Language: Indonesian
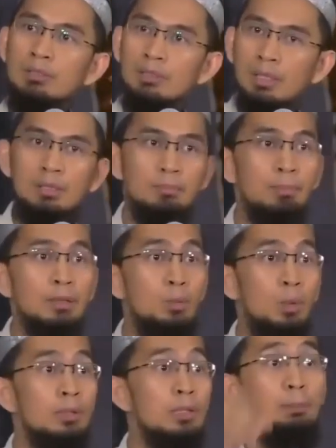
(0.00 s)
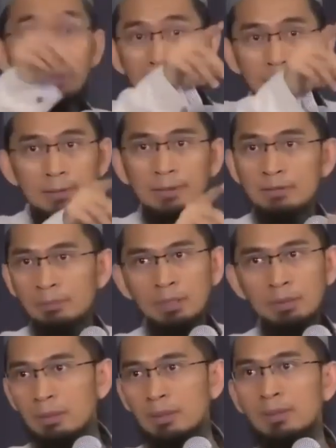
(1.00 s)
dicari tempat tuannya, diperhatikan
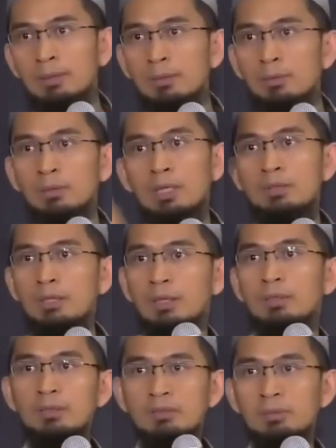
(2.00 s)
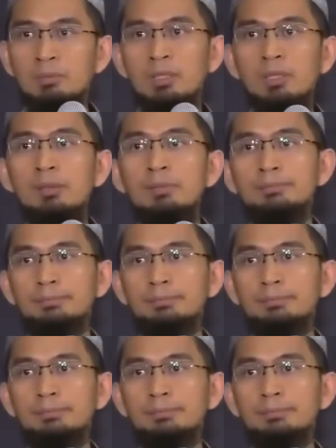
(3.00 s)
sampai di mana dia tidur, diinjak-injak sampai meninggal.